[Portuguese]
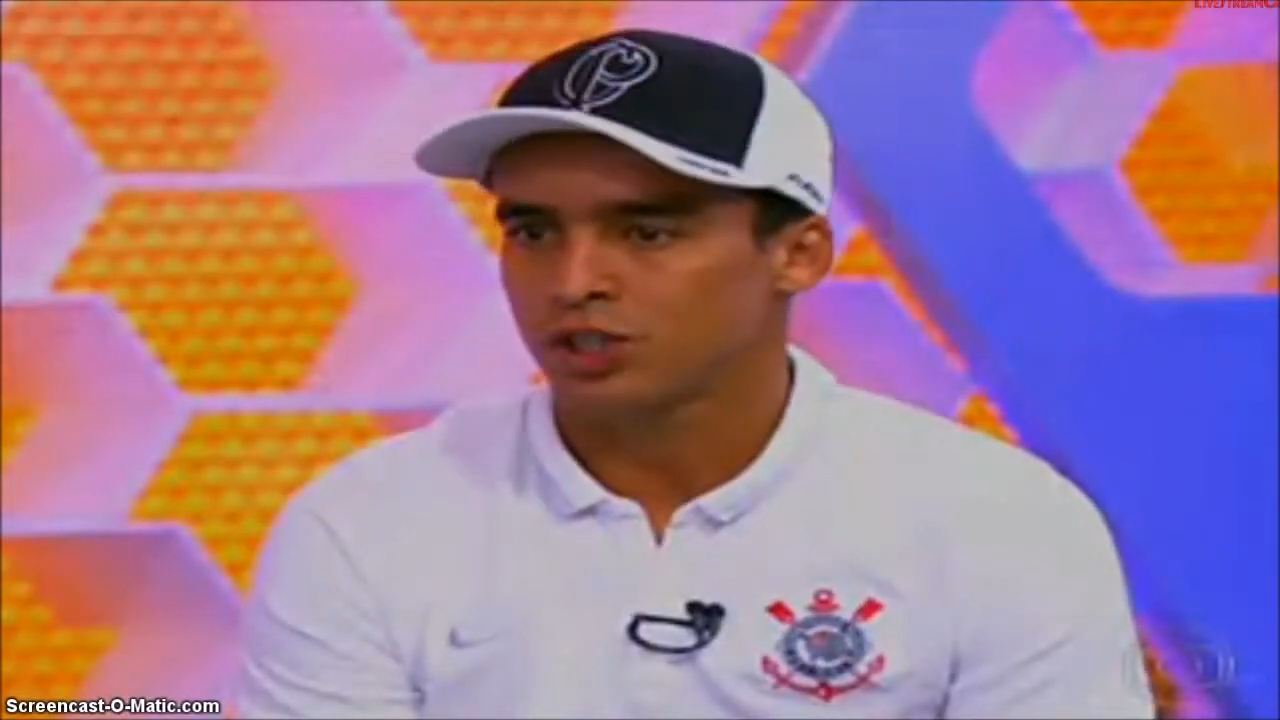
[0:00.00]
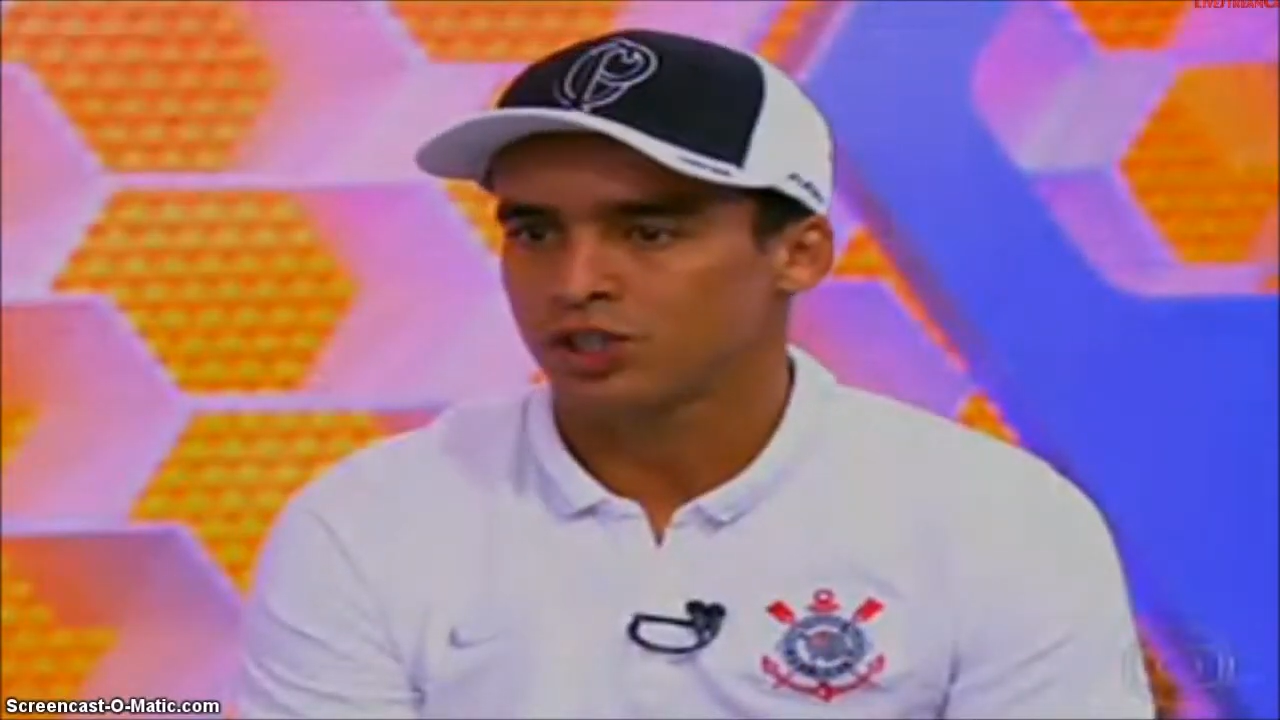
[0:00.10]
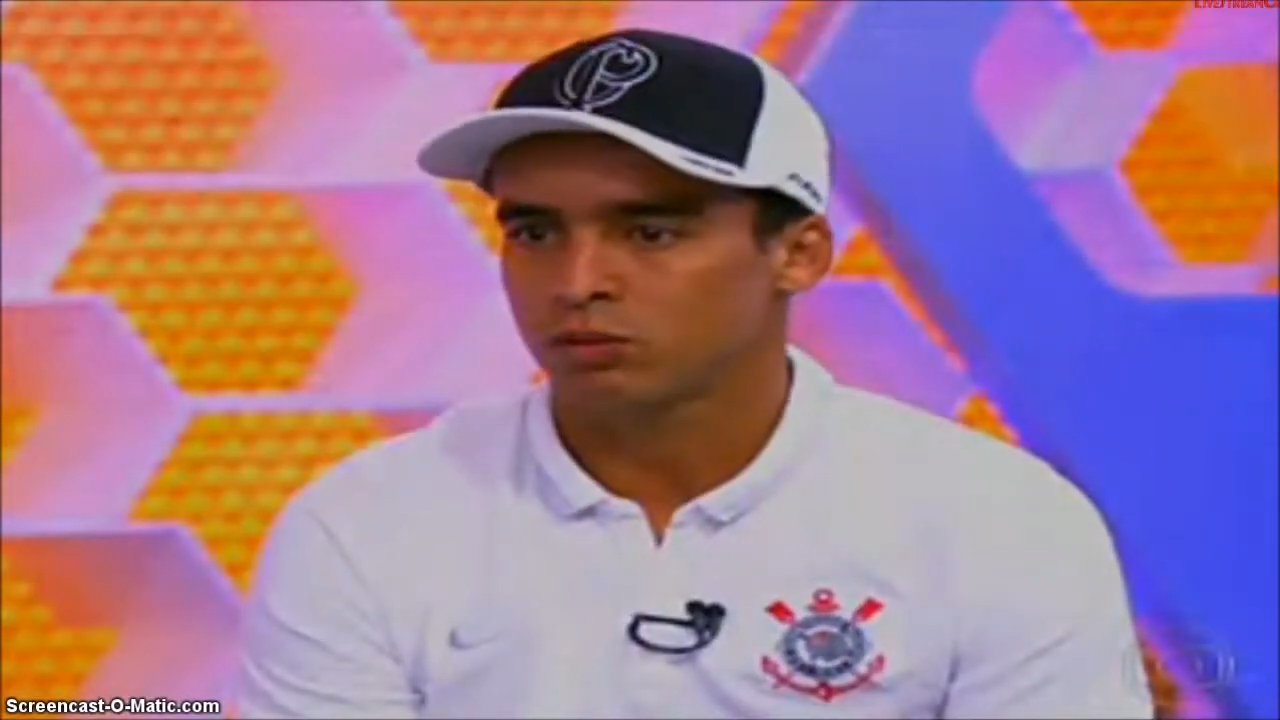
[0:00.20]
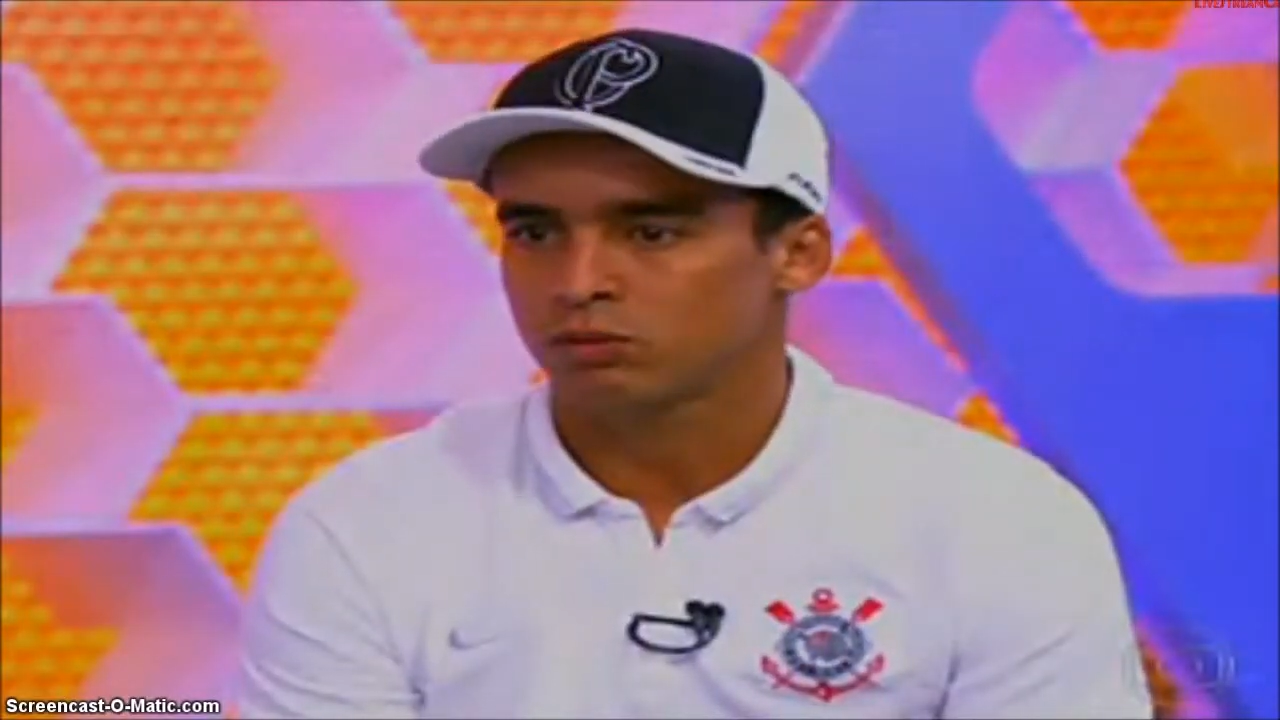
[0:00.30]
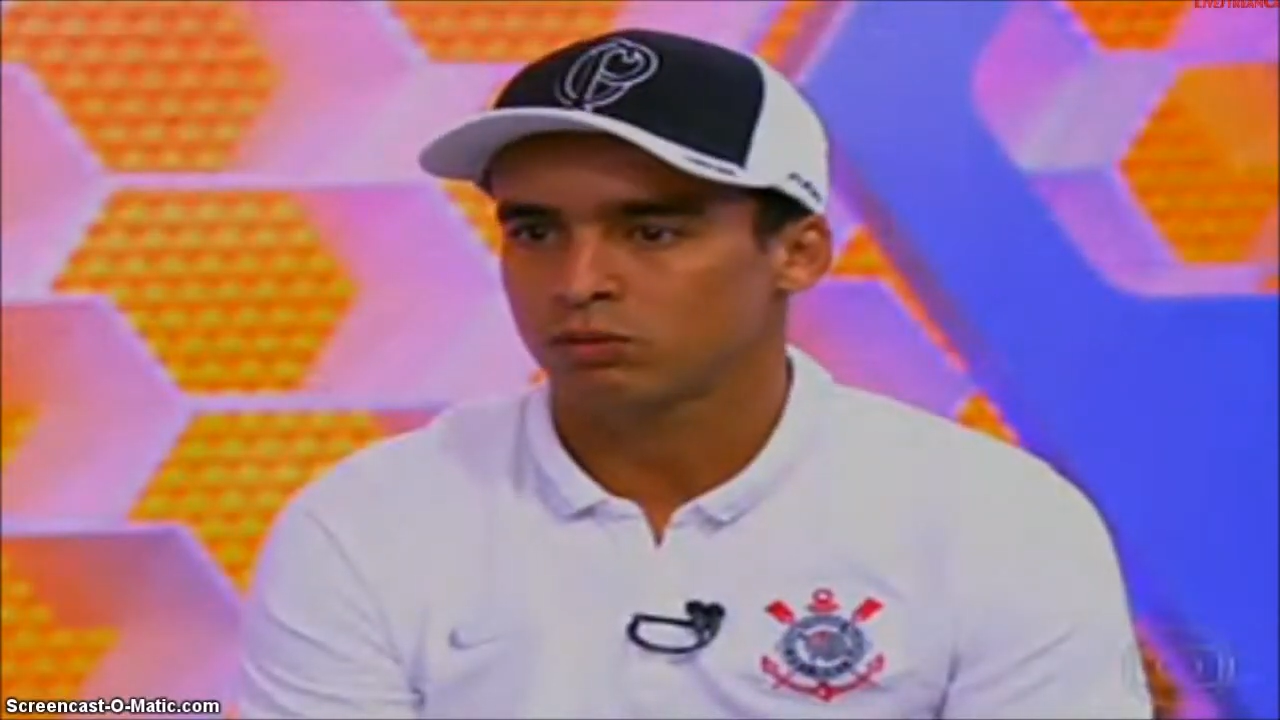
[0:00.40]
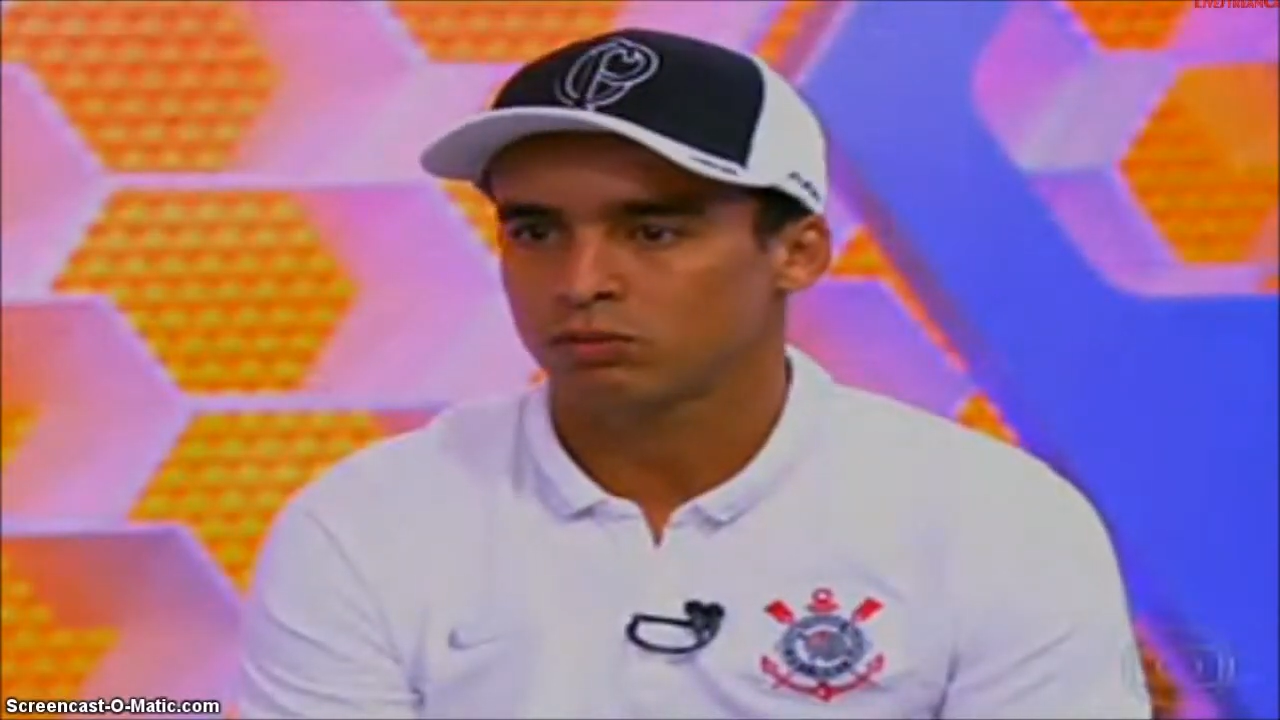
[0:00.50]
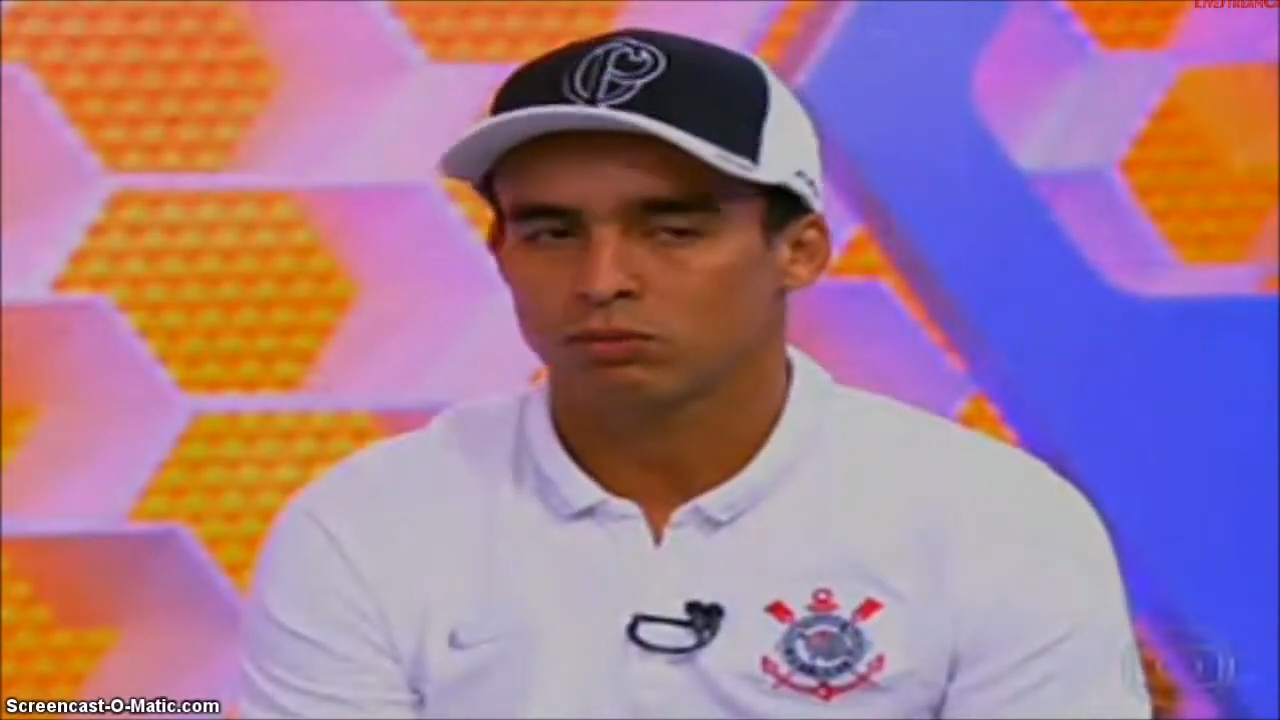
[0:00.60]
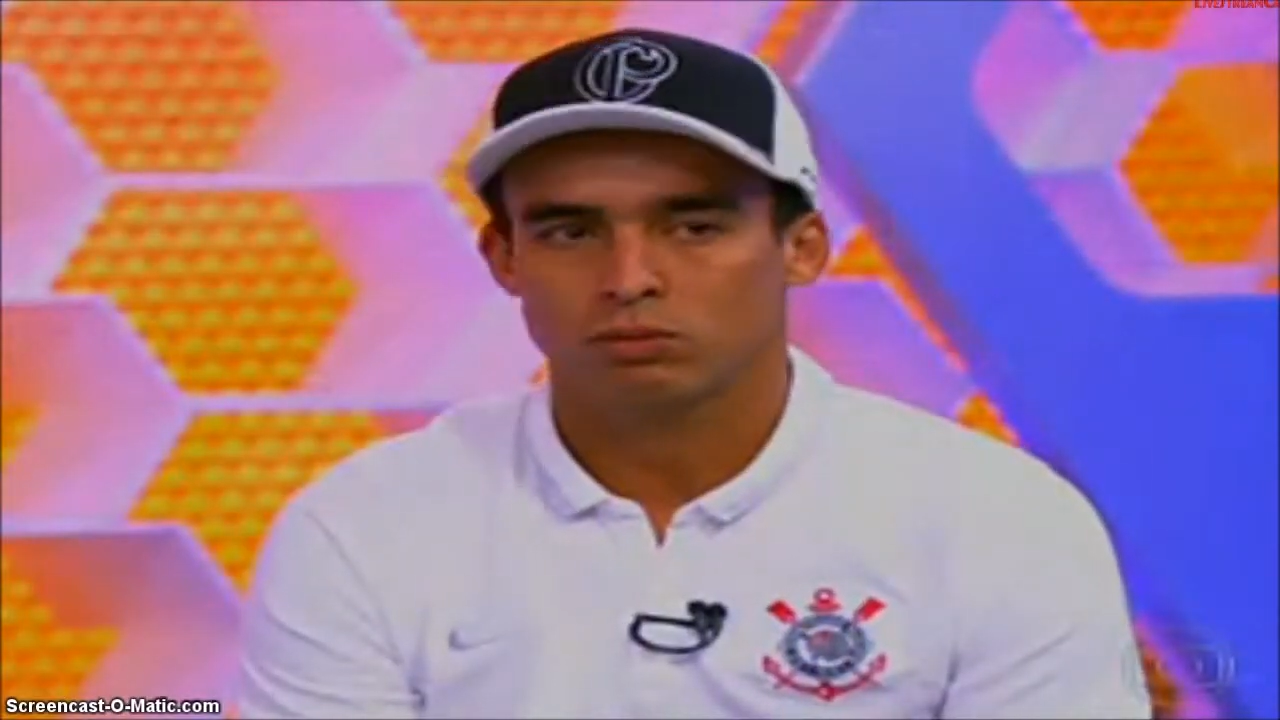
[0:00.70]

que o Tite é um,